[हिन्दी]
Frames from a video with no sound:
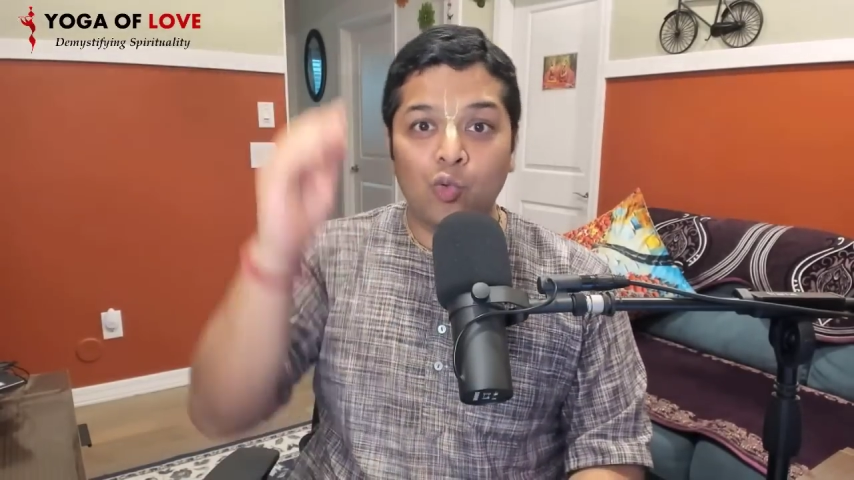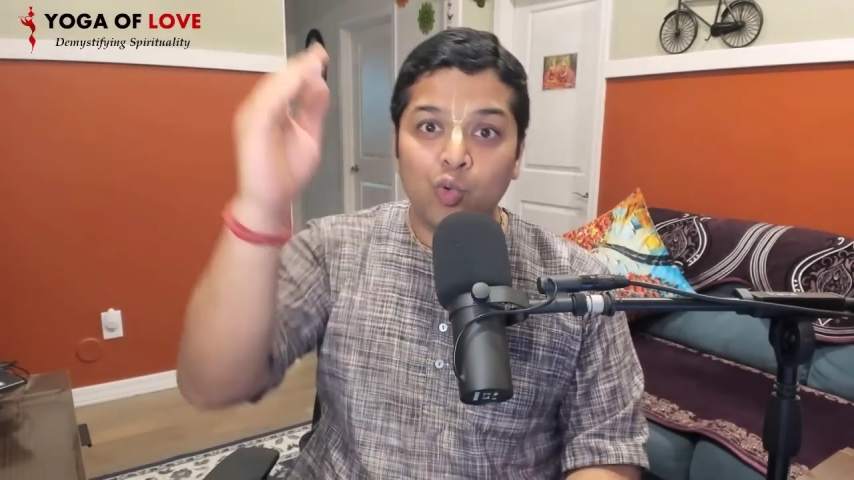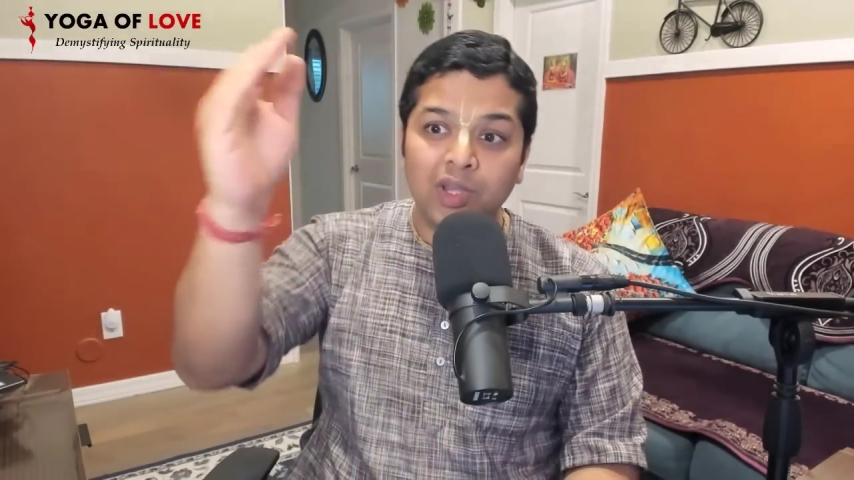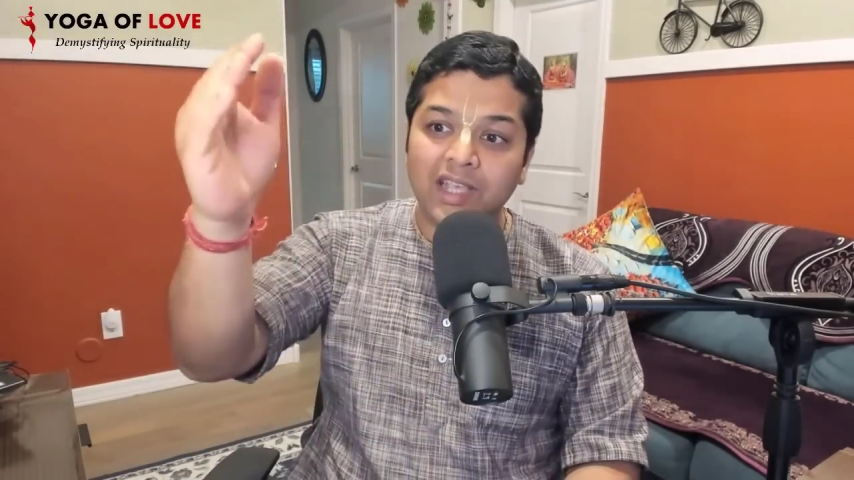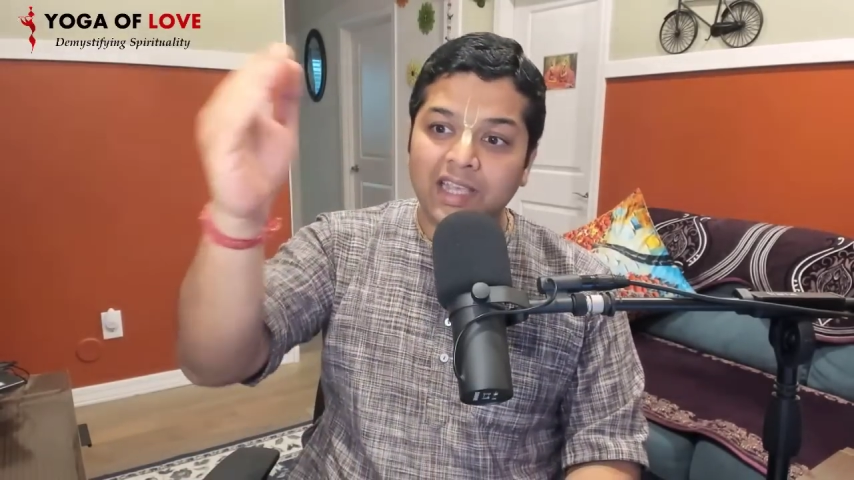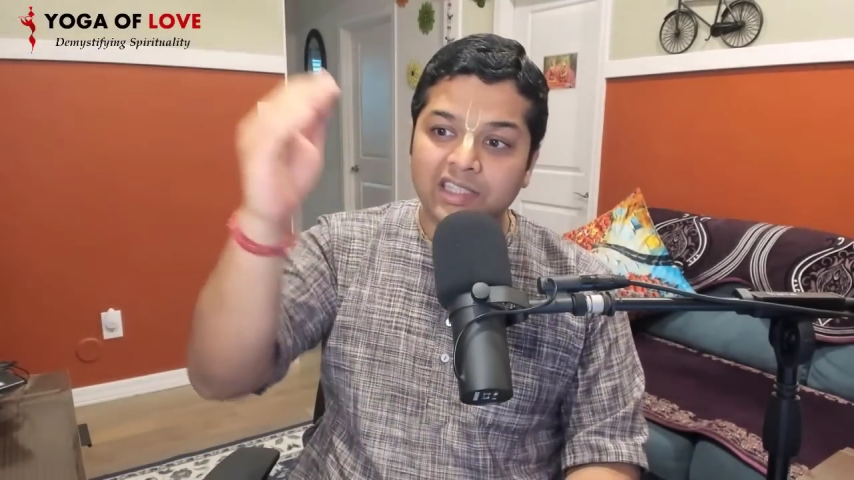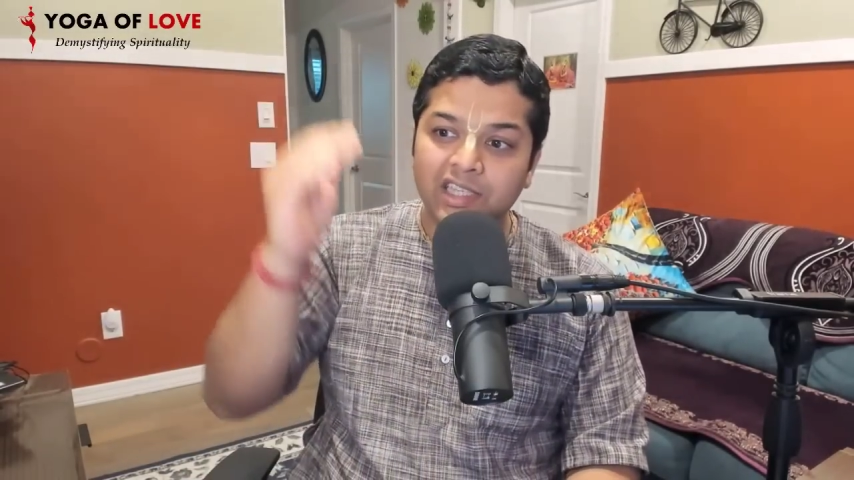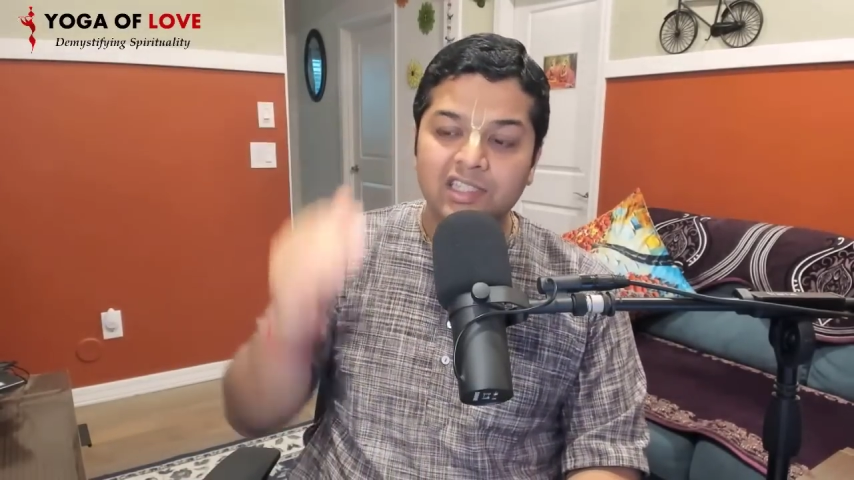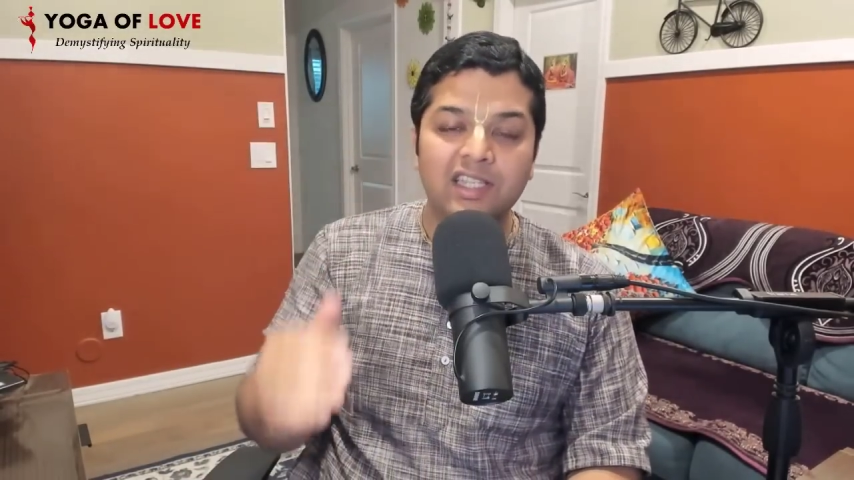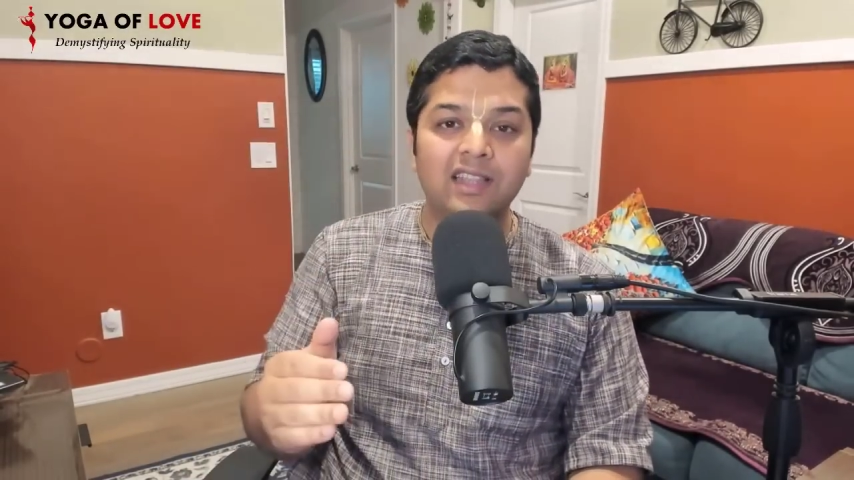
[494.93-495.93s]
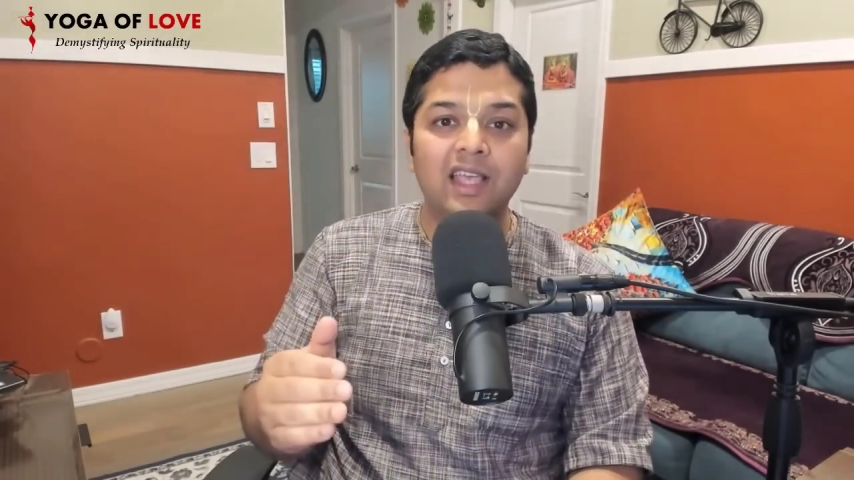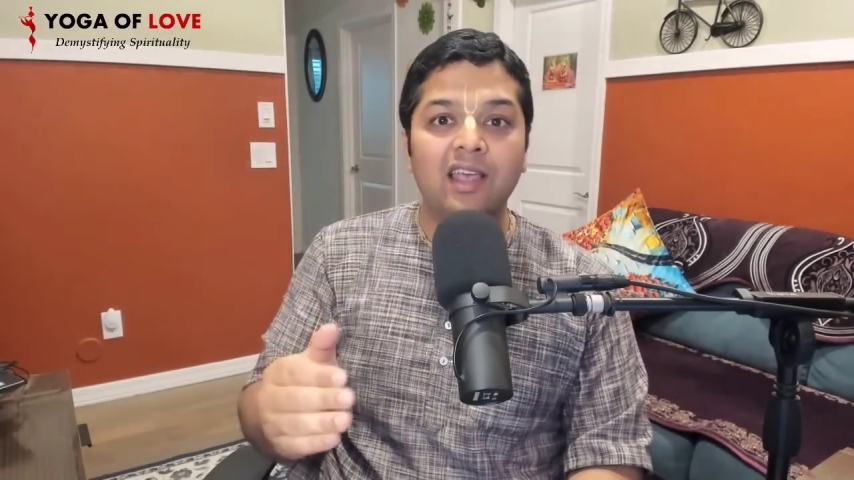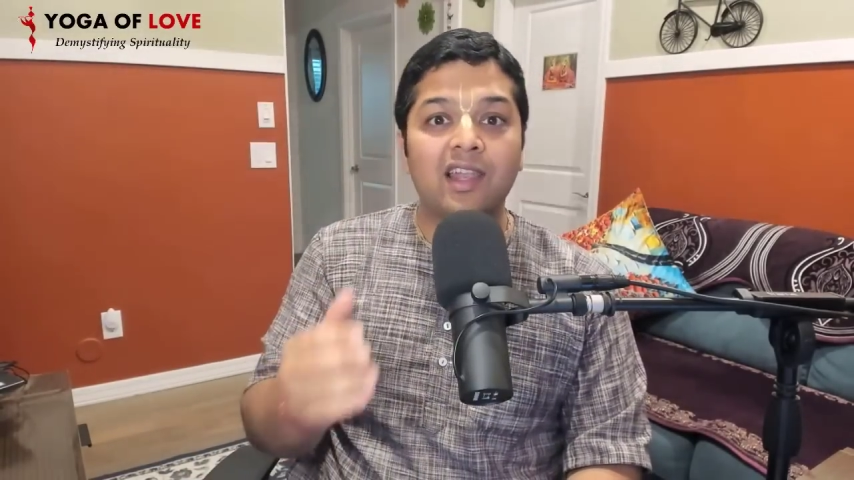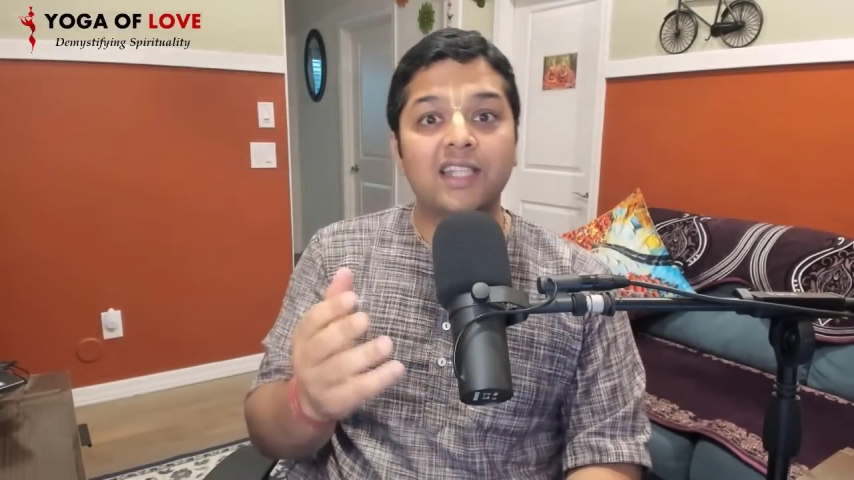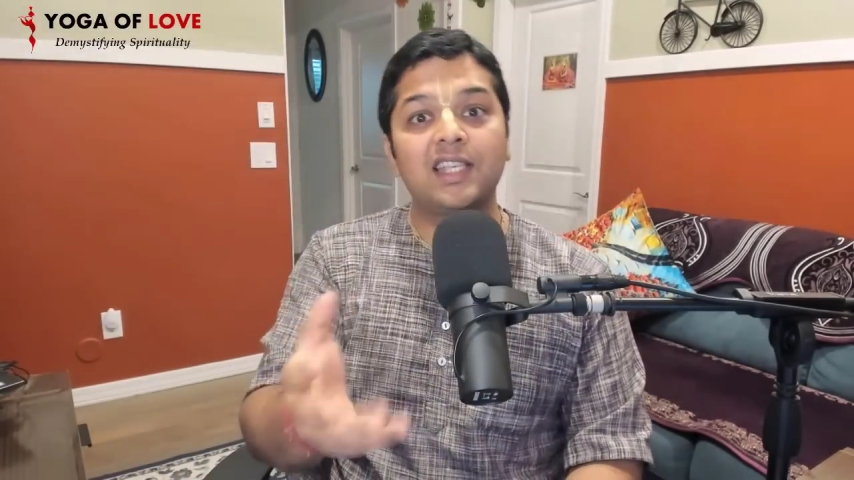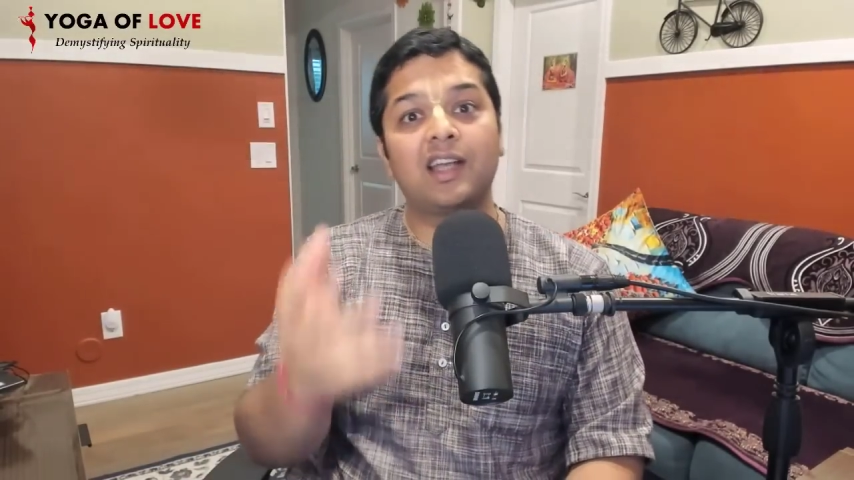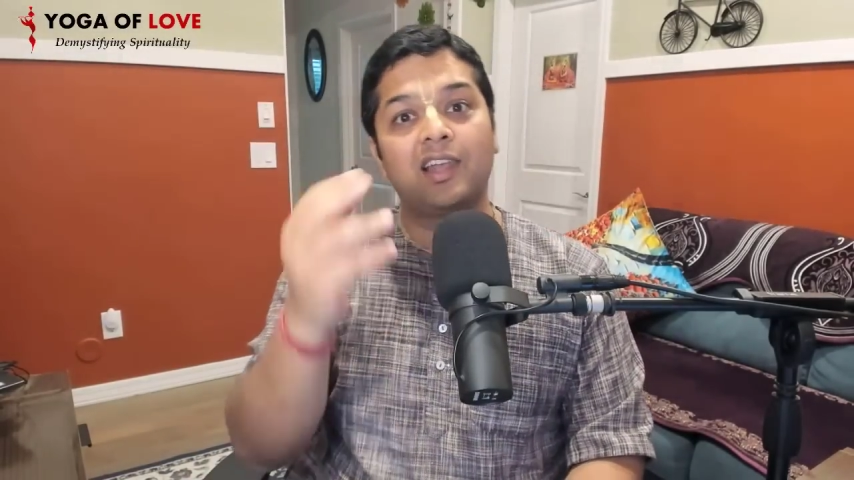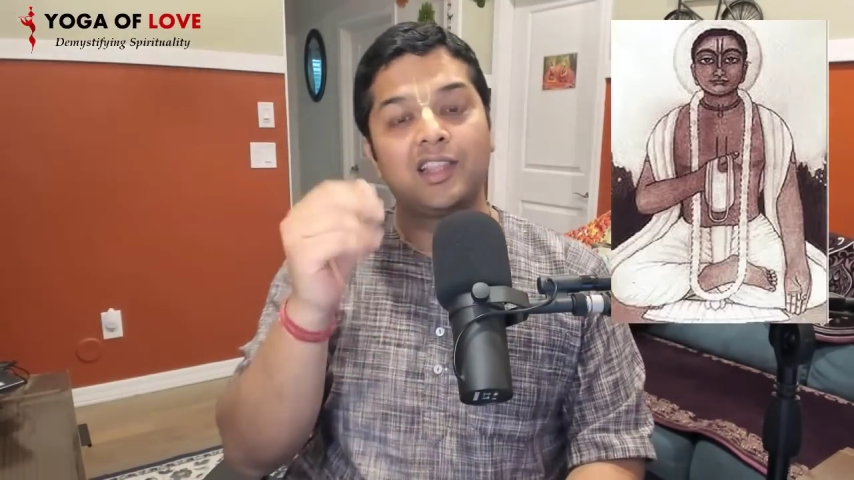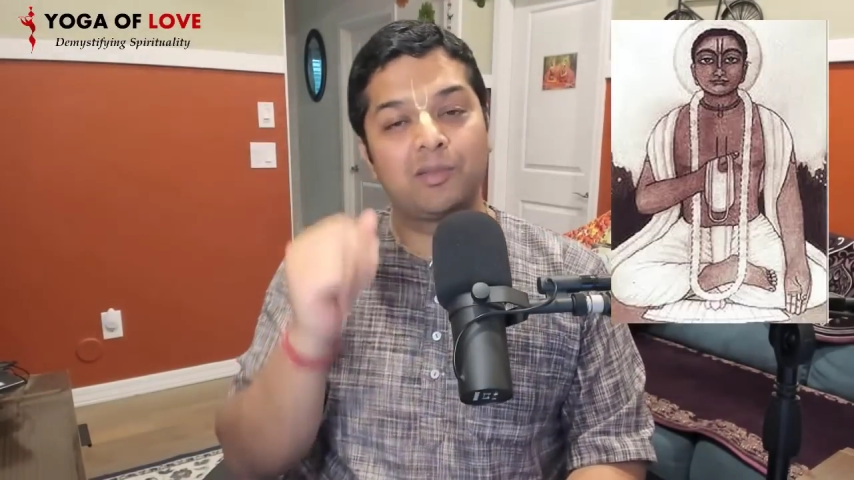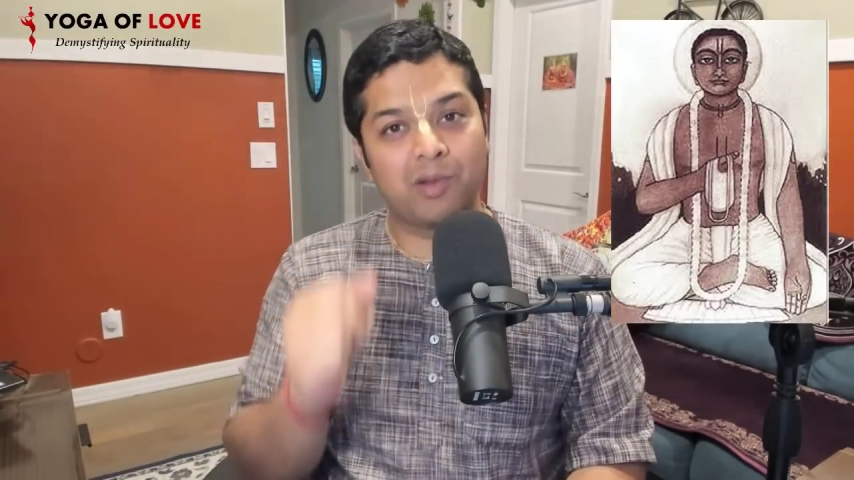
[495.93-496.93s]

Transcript: उनके शिष्य थे रसिकानंद